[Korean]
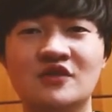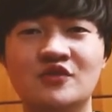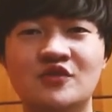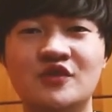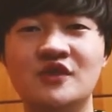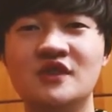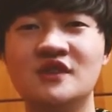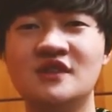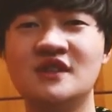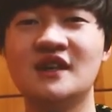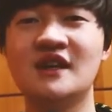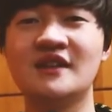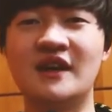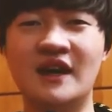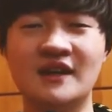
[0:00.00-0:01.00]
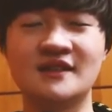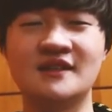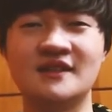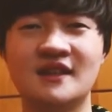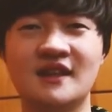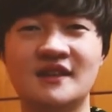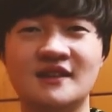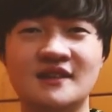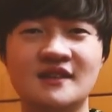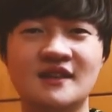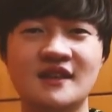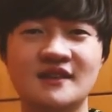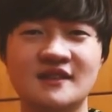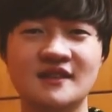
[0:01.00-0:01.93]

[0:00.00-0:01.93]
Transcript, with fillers: GG가 나왔을 때 그때